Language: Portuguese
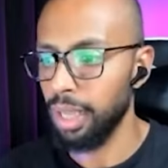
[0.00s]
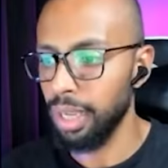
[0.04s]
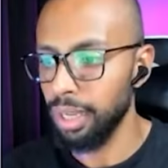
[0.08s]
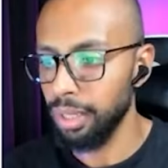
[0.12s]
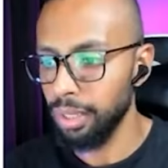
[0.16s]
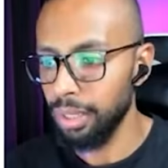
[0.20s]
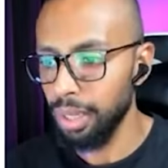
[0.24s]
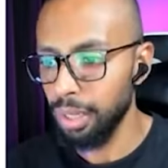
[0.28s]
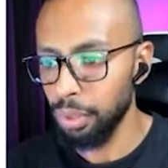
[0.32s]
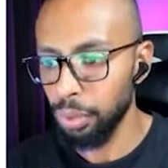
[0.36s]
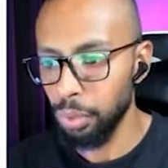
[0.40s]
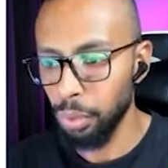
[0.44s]

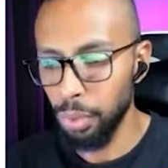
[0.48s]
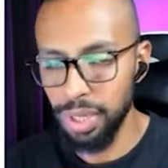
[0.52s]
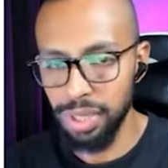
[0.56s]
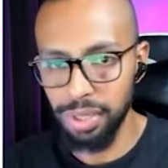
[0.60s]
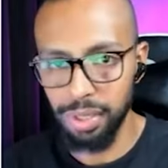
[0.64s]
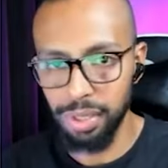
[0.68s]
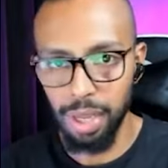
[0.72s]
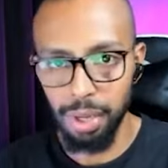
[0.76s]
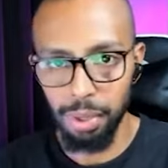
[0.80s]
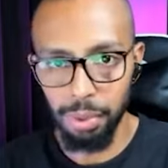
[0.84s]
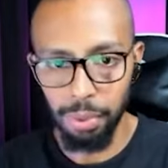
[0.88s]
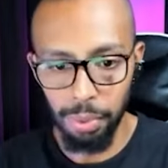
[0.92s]
Quem tem
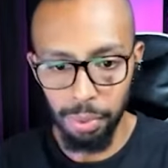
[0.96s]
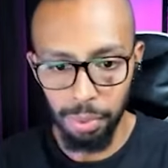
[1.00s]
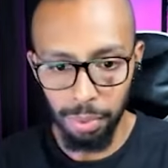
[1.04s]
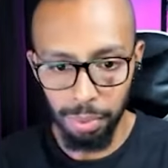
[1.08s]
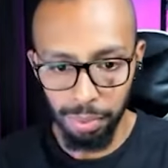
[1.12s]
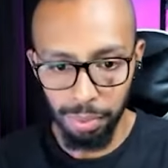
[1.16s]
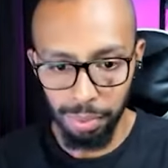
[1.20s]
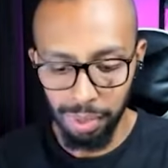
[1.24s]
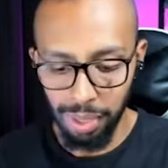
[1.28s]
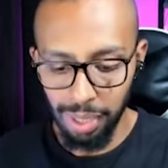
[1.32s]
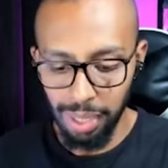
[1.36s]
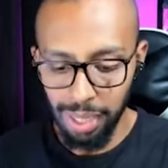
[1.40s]
dois tem
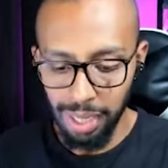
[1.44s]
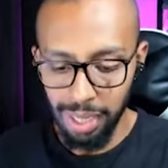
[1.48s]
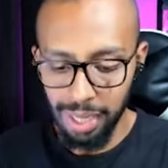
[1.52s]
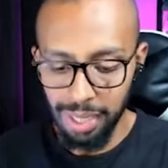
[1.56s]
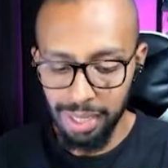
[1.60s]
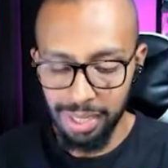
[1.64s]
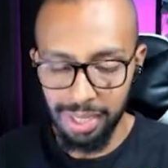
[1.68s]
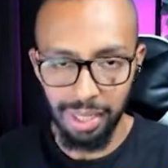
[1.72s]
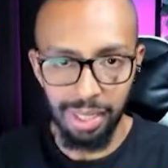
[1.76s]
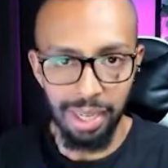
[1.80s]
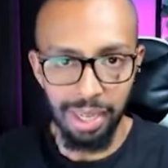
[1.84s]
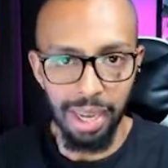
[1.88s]
um.
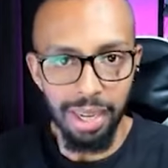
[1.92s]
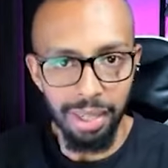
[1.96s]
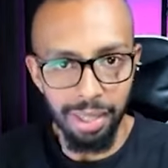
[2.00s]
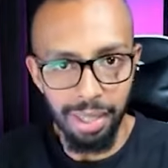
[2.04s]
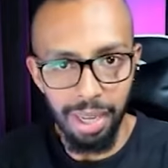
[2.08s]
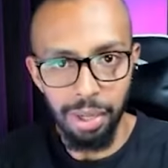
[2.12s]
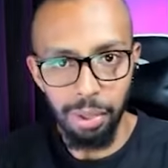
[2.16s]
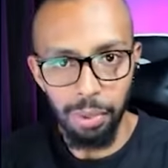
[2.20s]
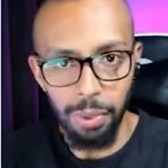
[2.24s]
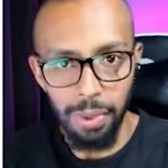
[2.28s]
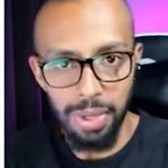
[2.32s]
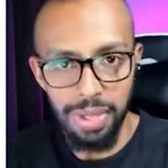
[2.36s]
Se quem
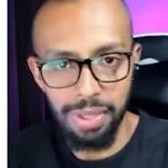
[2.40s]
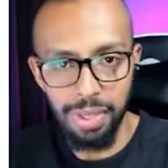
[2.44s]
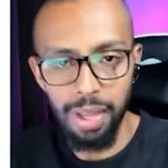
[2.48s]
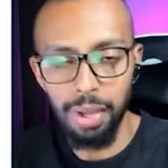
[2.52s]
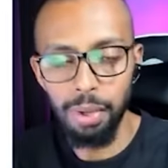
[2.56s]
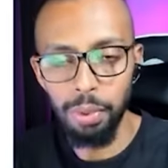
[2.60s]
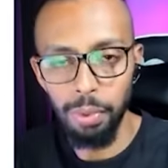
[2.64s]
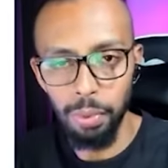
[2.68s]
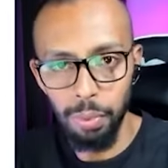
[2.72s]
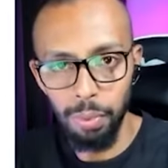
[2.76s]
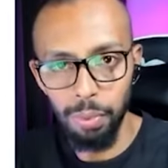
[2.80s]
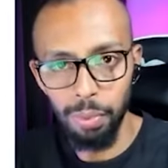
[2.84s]
tem dois
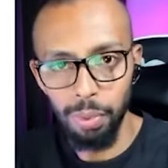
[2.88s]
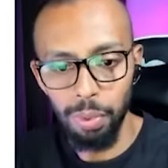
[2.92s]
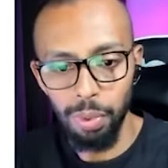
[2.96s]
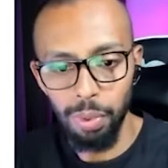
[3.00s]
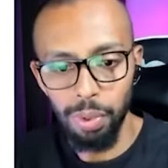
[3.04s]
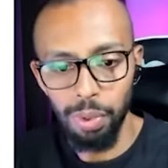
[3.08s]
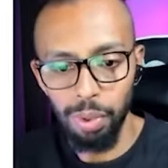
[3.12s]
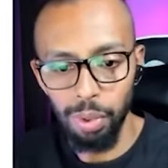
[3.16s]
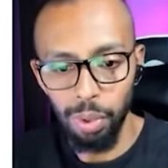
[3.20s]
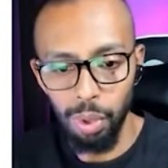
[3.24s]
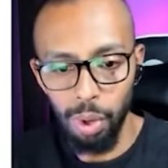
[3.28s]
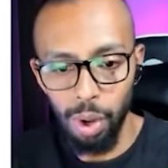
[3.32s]
tem um,
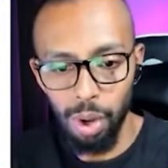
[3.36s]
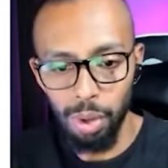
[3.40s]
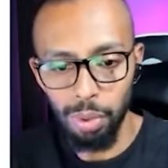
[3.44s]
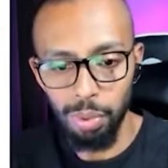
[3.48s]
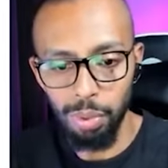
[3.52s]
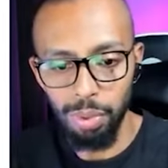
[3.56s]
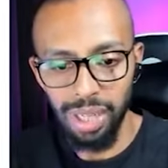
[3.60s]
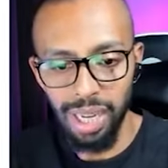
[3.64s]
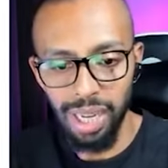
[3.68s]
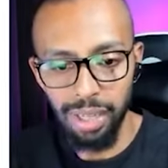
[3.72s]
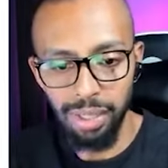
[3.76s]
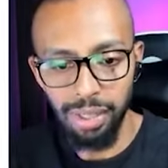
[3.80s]

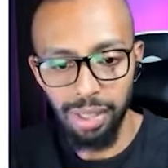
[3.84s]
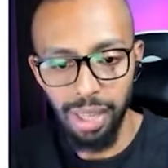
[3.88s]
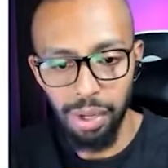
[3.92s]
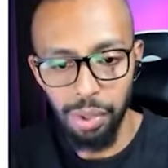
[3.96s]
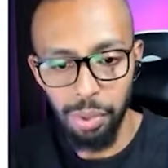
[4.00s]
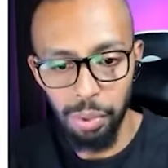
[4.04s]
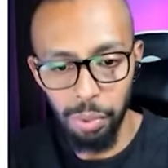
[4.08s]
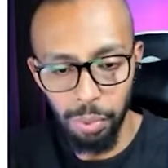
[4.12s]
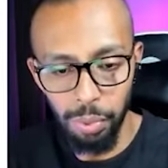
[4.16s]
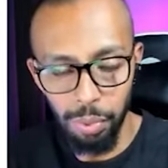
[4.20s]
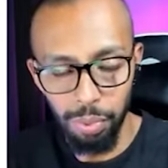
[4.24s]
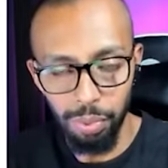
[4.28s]
logo quem
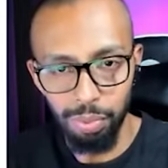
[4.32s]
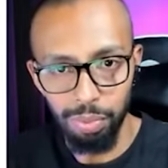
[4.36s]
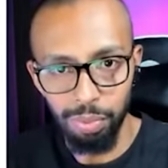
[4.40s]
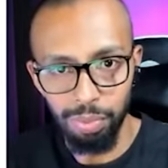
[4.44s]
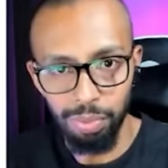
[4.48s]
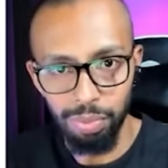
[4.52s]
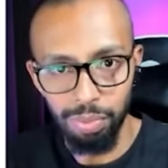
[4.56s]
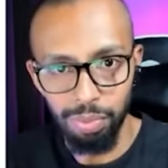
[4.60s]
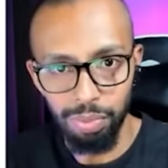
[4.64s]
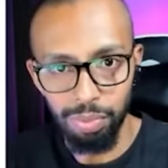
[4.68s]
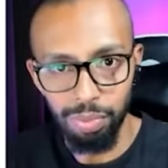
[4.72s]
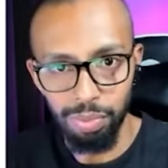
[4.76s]
tem um
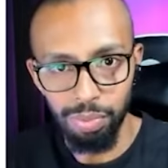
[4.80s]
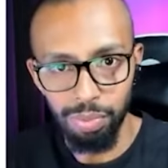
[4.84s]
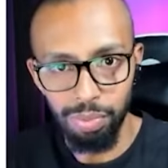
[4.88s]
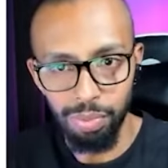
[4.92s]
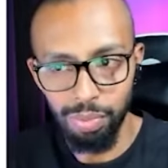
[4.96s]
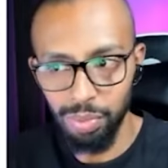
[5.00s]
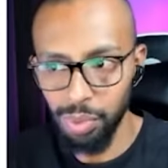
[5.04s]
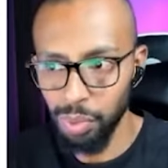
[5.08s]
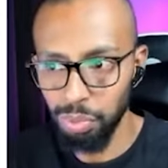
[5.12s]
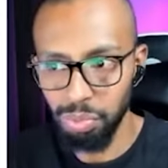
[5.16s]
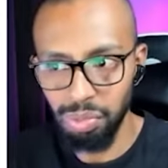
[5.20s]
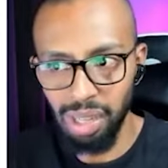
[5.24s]

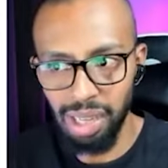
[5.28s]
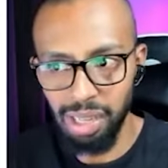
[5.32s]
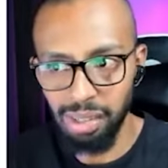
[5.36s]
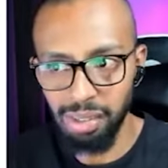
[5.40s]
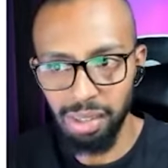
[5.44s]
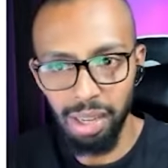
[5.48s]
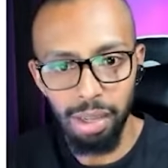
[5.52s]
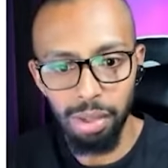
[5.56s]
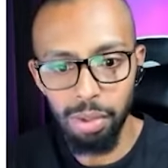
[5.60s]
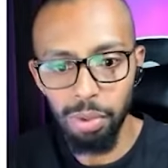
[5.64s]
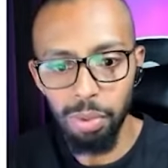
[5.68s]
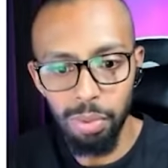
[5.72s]
não
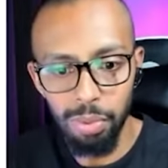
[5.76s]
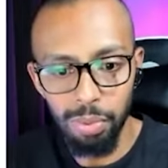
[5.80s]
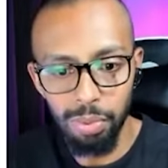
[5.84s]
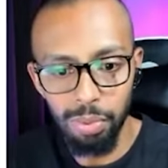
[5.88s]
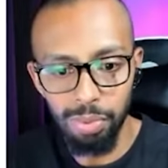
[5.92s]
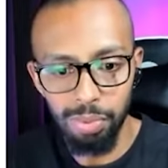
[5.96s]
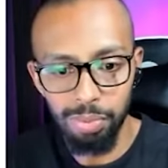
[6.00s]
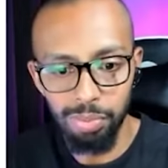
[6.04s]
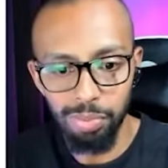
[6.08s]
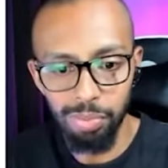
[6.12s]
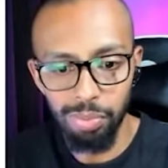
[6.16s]
tem nenhum.